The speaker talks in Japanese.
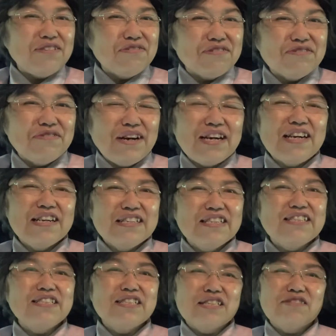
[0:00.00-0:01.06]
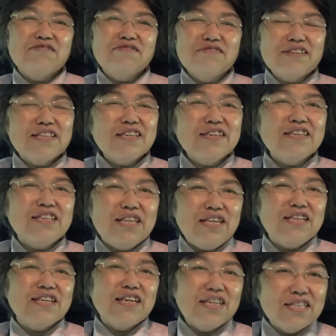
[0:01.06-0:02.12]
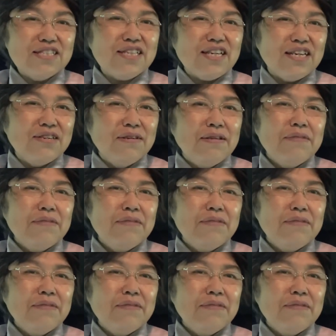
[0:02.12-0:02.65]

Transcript: よくわからないんですけど、その方がね、1ヶ月間、